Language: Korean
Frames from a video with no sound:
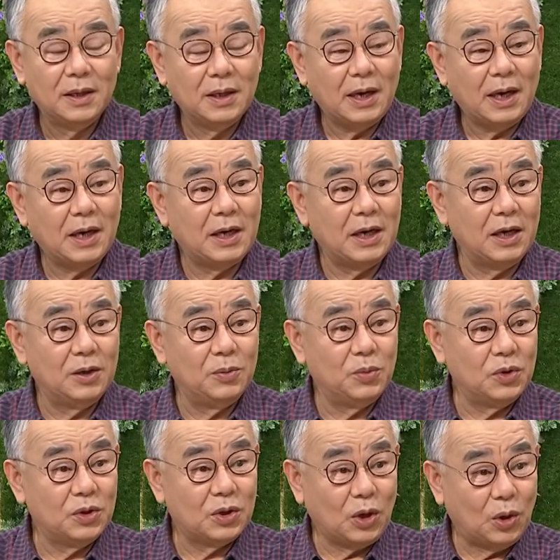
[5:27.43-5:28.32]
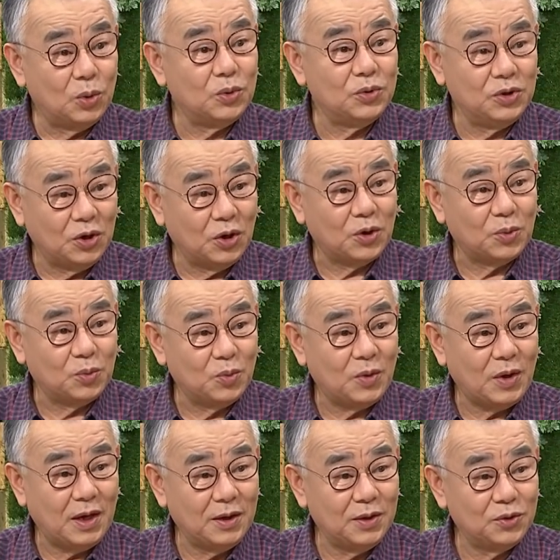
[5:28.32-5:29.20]
하나님은 더운
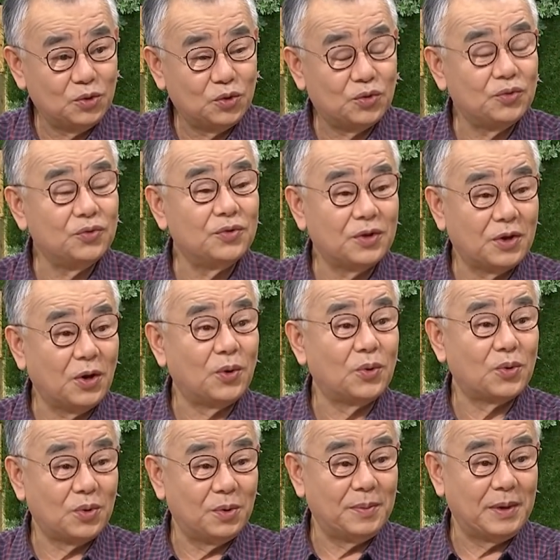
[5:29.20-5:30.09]
여름과 추운 겨울을